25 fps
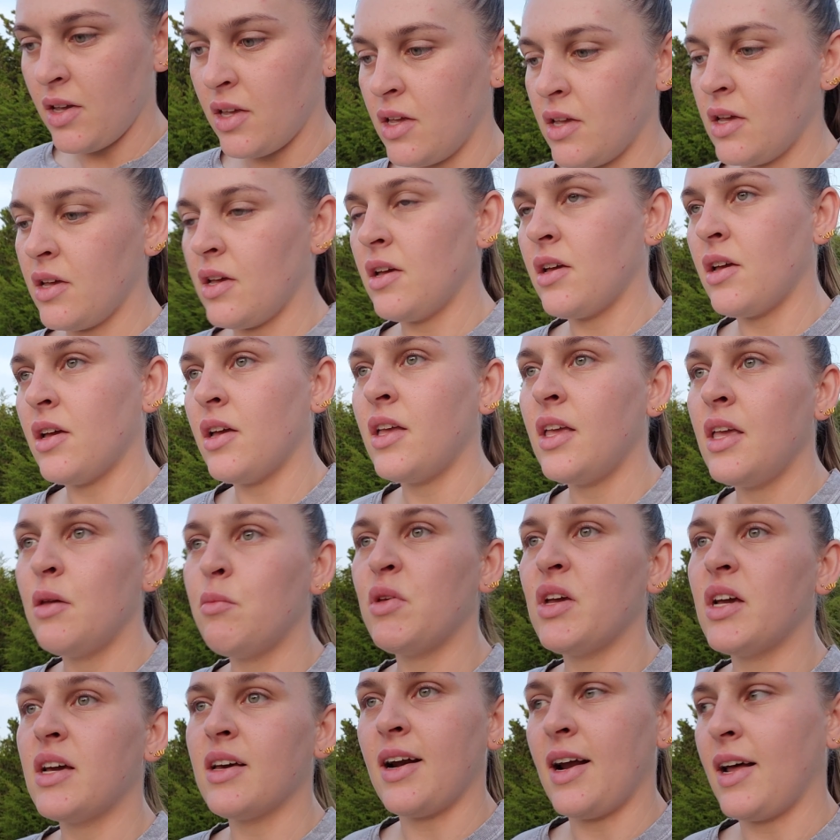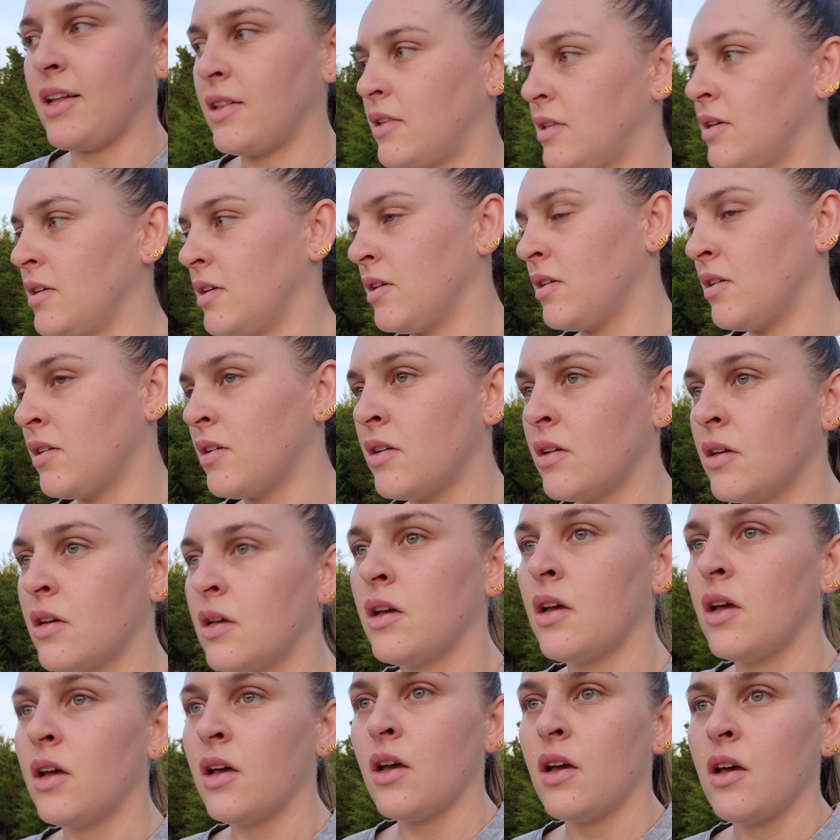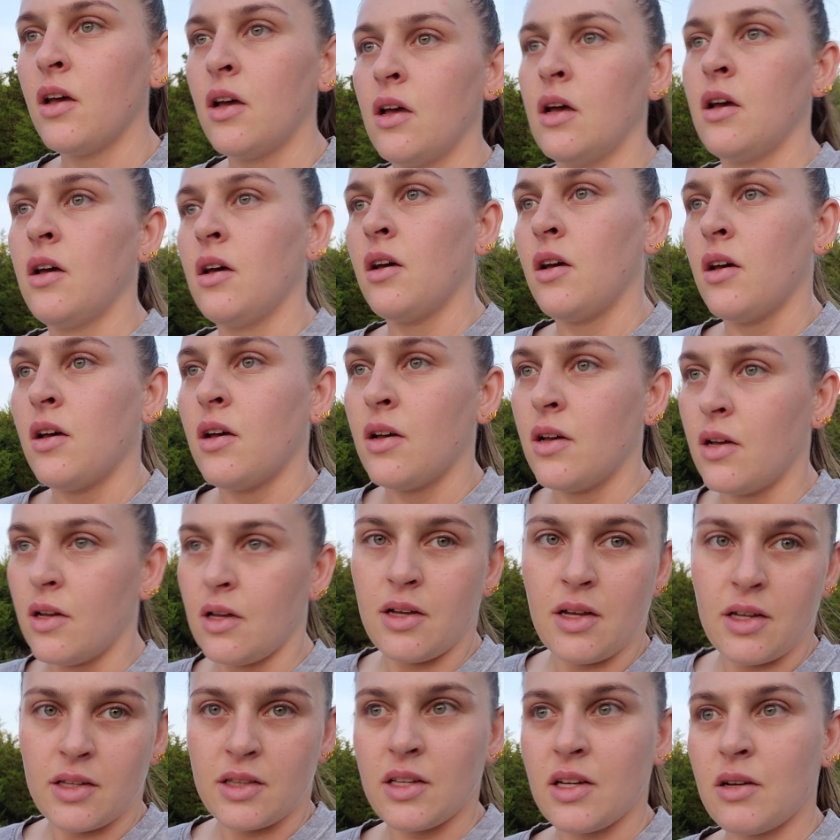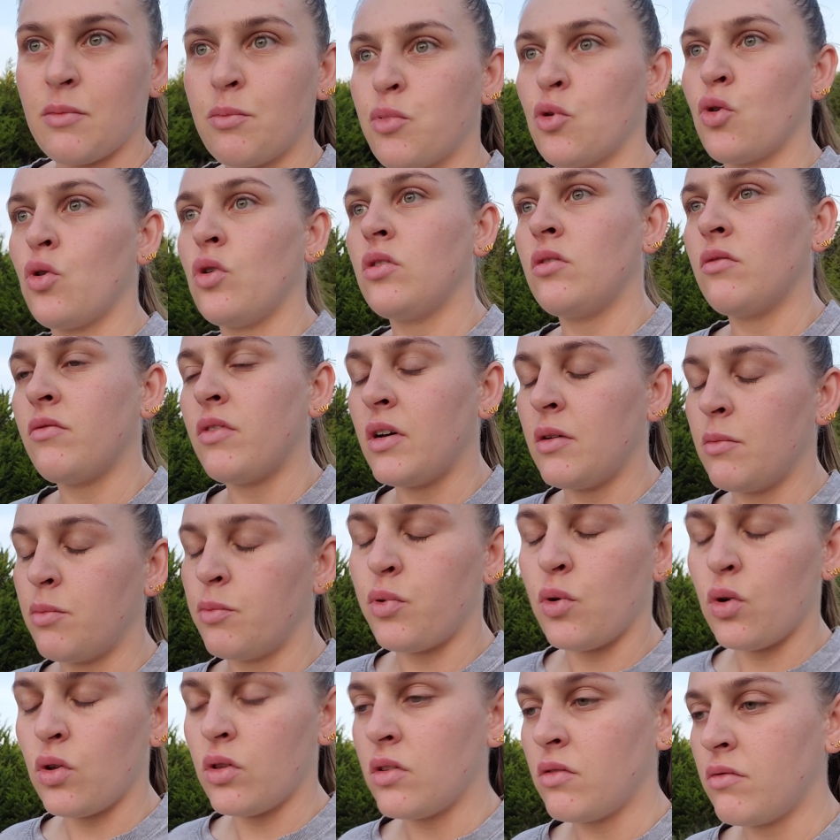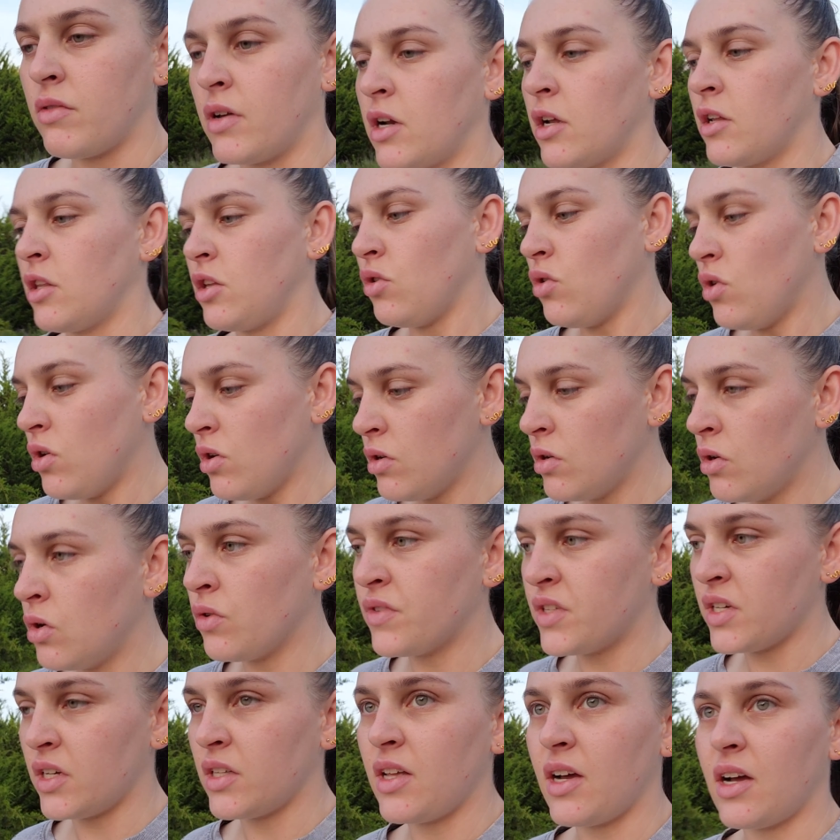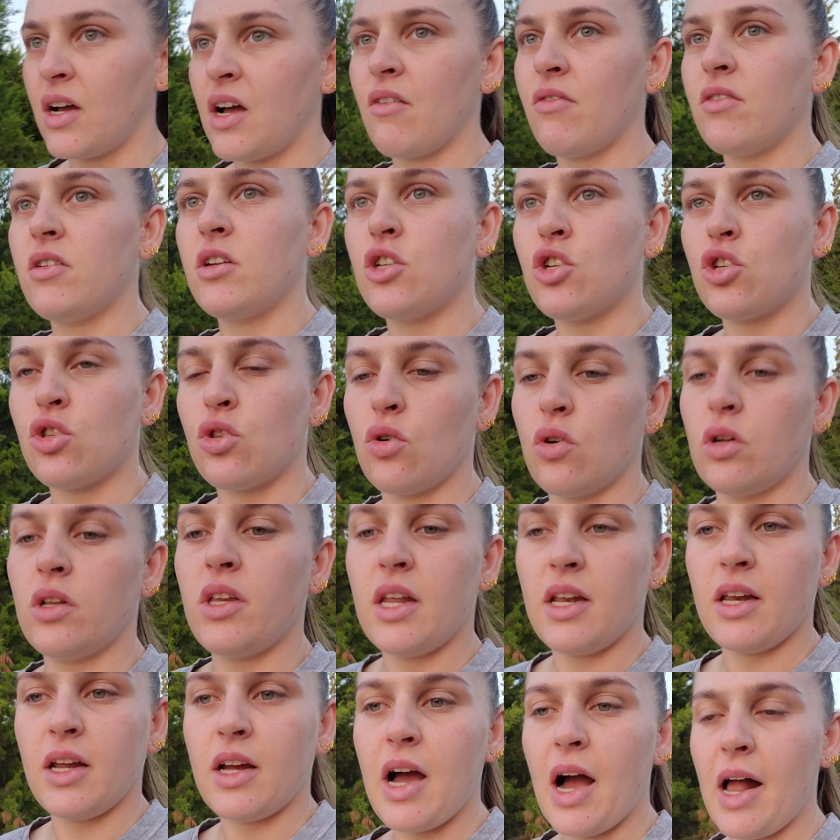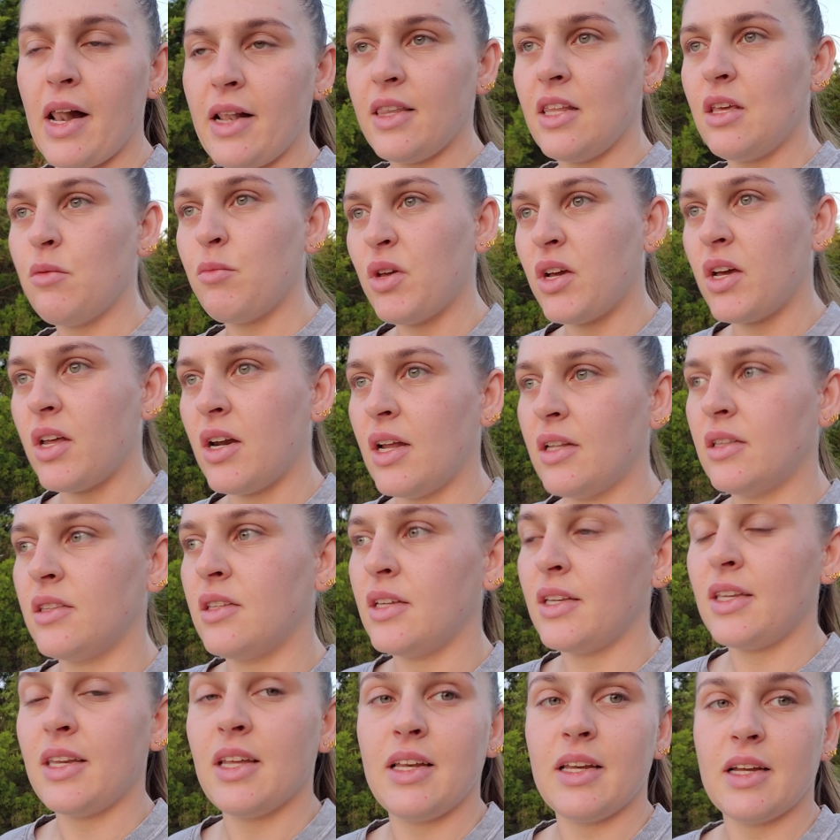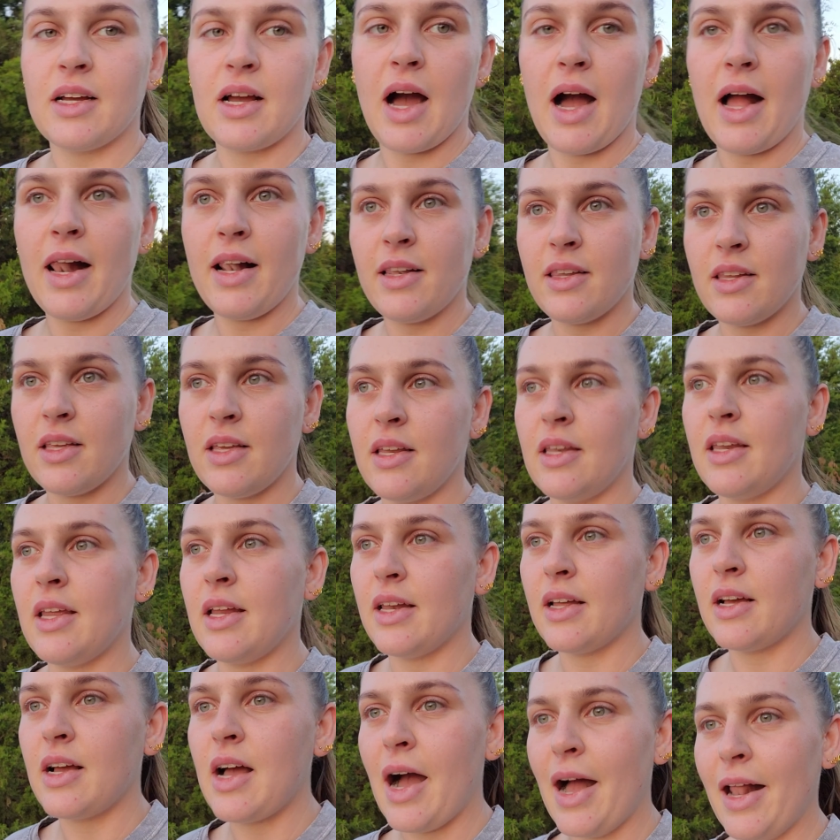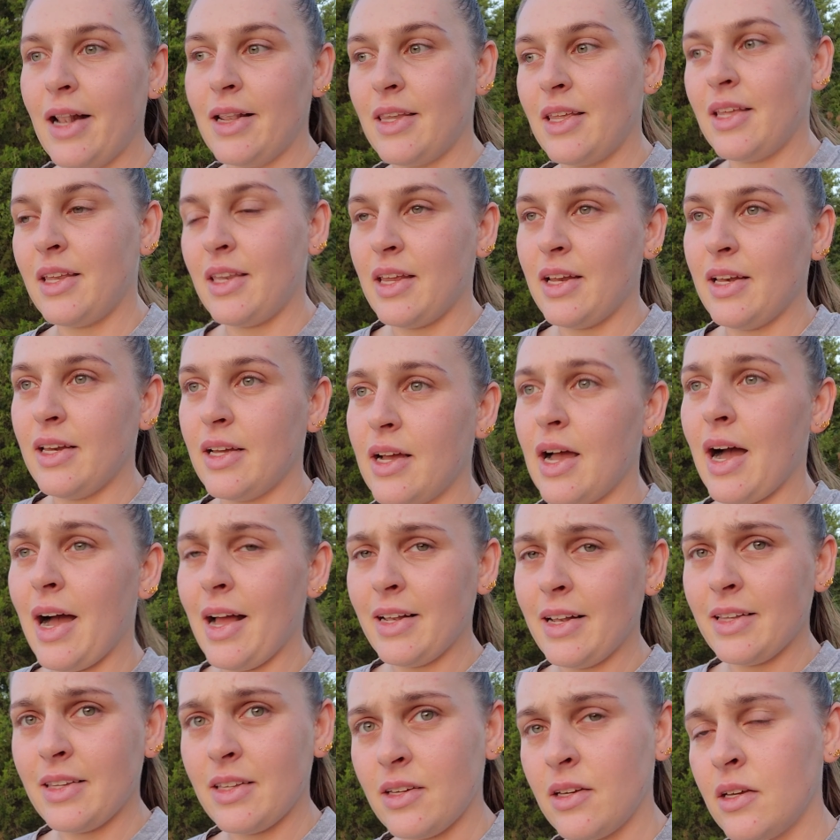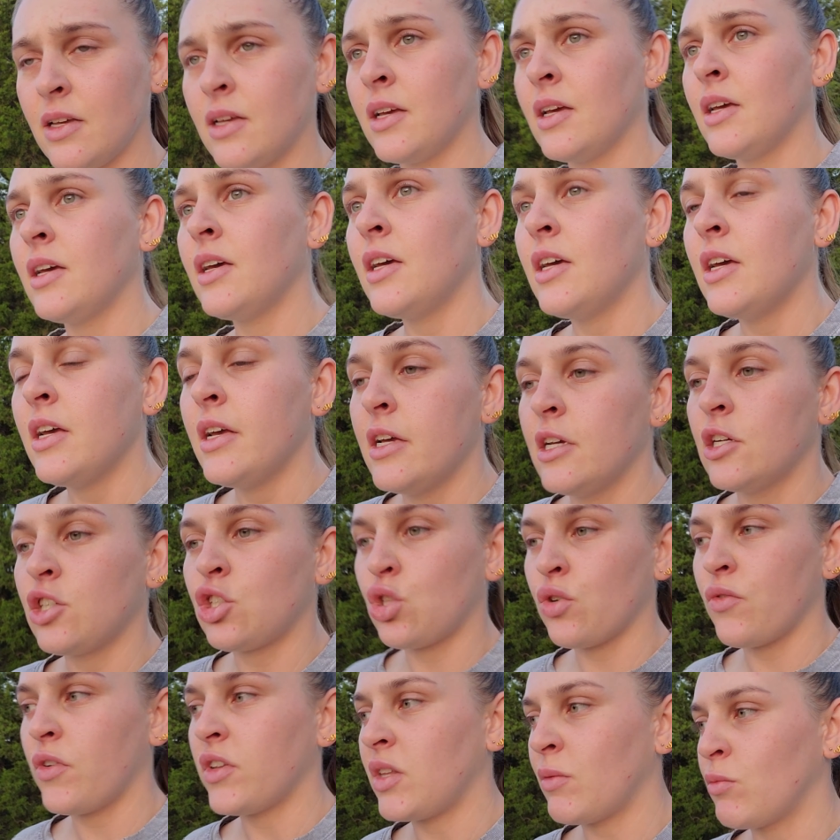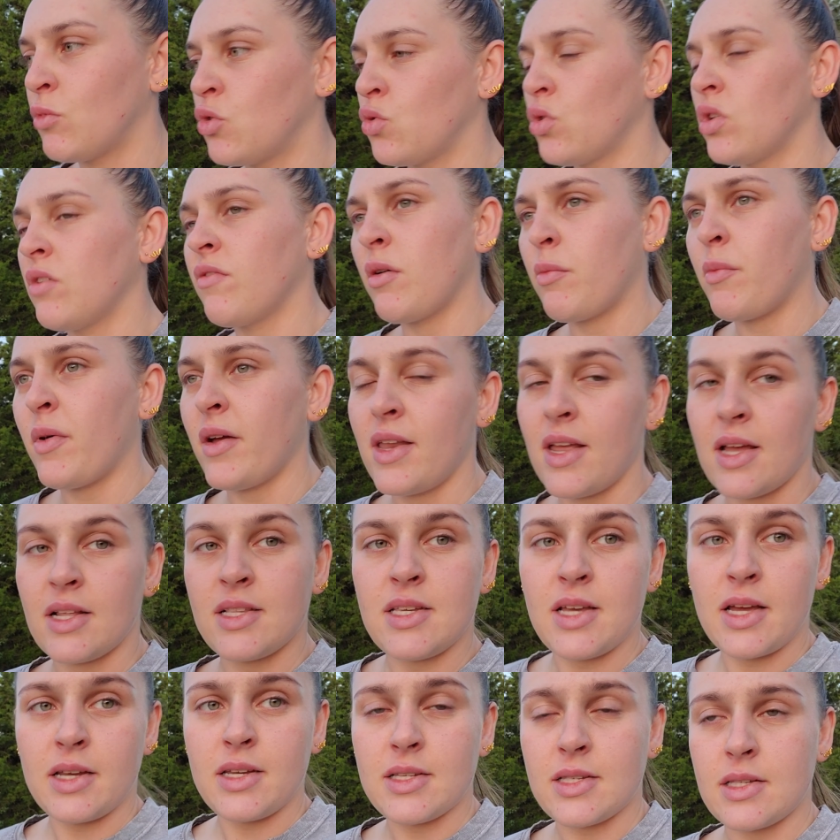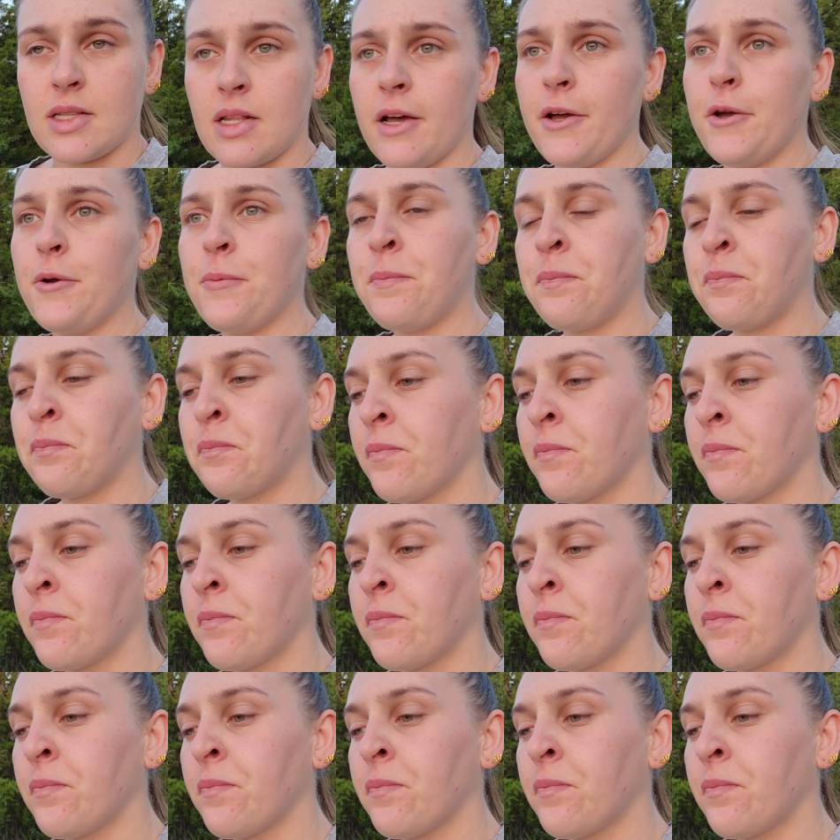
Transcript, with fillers: э, иммигранты. Это полное, полное вранье. Он всегда говорит, что нелегальный иммигрант, нелегальный, нелегальный, нелегальный. Что в этом трудного понять, я не знаю.